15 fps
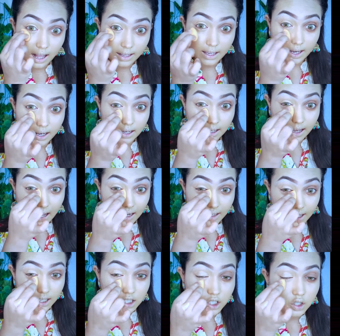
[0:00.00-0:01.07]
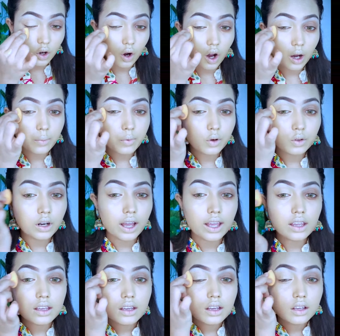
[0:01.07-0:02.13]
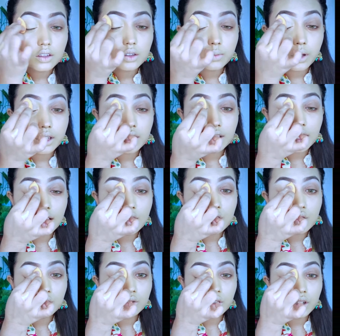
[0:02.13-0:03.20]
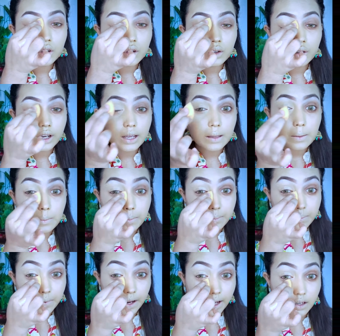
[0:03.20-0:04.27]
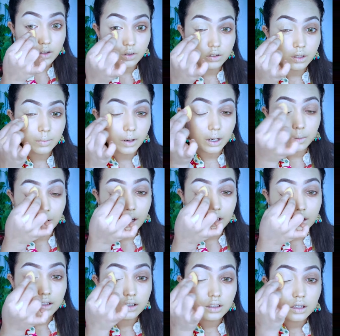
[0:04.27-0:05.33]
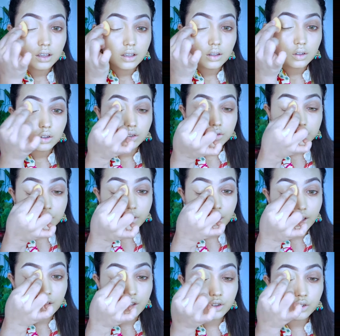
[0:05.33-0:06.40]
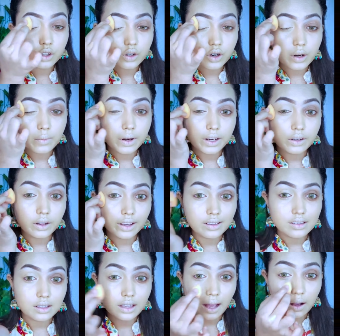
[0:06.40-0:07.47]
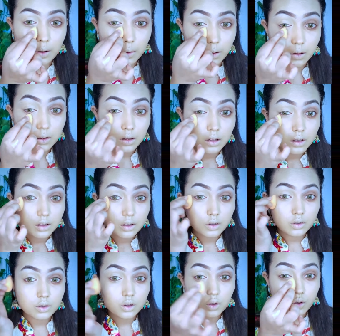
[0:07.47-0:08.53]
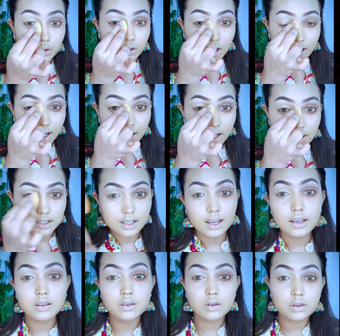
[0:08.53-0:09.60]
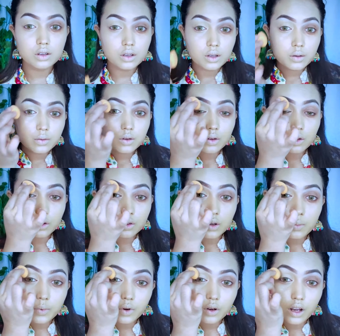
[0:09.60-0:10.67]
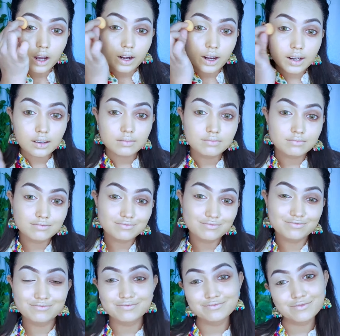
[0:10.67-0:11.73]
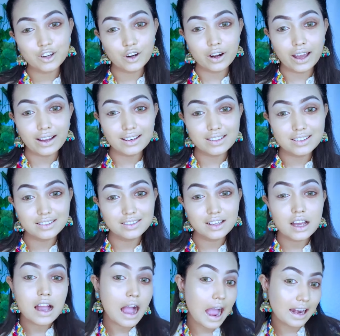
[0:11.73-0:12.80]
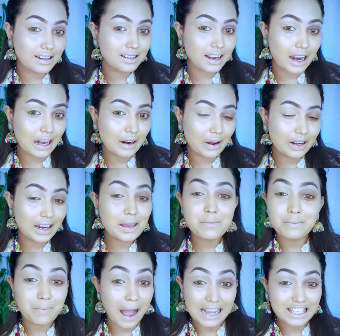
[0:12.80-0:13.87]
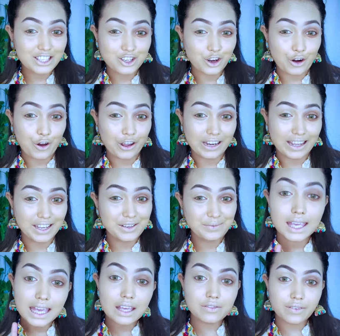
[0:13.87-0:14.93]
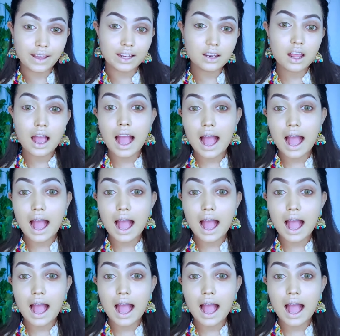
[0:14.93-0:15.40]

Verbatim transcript: নাকের কানের সব কোনায় তুমি এটা দিয়ে সুন্দর করে ব্লেন্ড করতে পারবা উফ কি সুন্দর করে ব্লেন্ড হয়ে গেছে দেখো কোনো কোনা কানের চাই কোনো প্রকারের প্রোডাক্ট আটকায় রয়নি বাহ্য রয়নি ইভেন